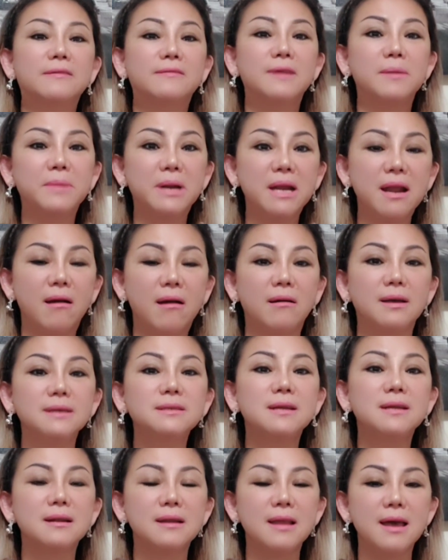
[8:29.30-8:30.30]
Và mình
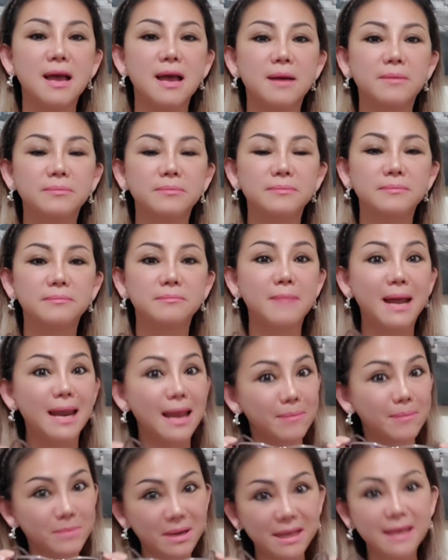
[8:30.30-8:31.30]
hỏi rằng là, mà
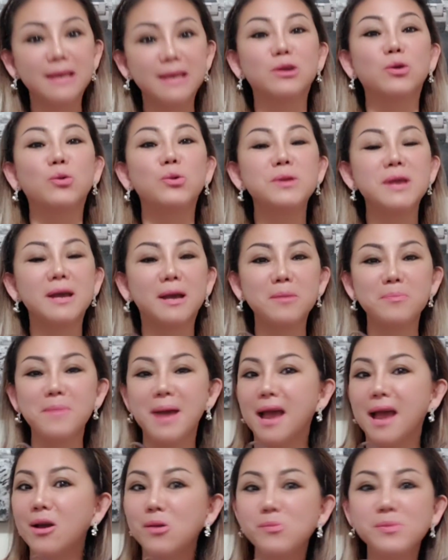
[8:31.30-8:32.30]
làm liền luôn nha các
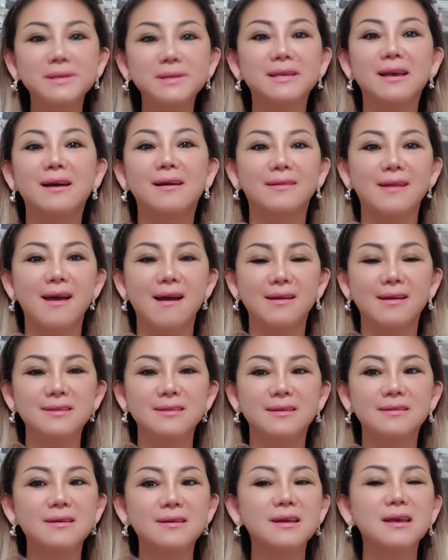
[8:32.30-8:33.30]
bạn, không có chờ đợi
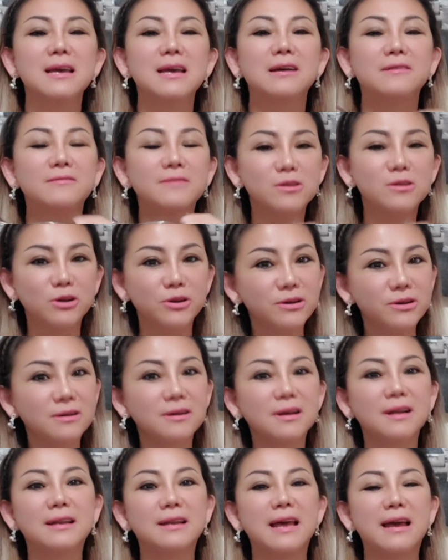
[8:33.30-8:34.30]
vậy đó. Vừa
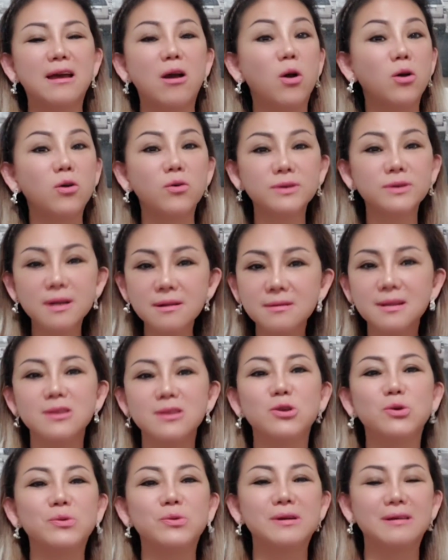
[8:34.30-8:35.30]
đưa là họ có rất là
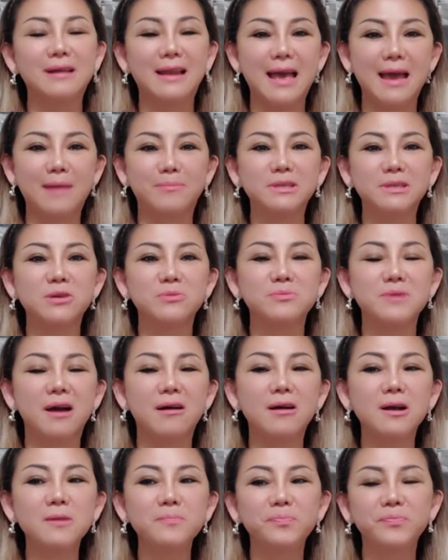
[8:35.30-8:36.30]
nhiều người làm ở trong
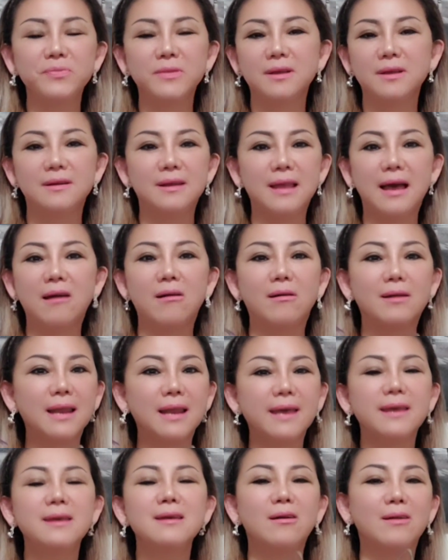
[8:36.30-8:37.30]
đó, là họ
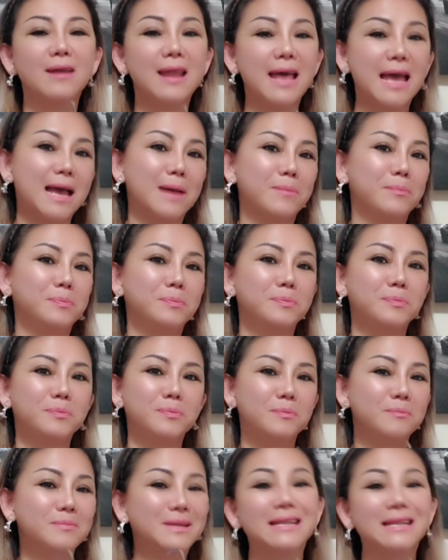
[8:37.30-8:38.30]
lấy họ làm,
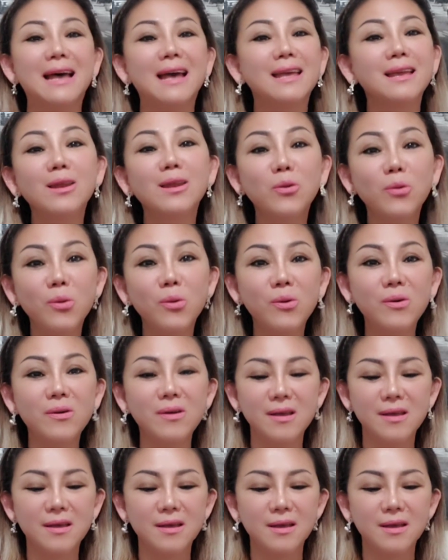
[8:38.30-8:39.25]
mình thấy luôn.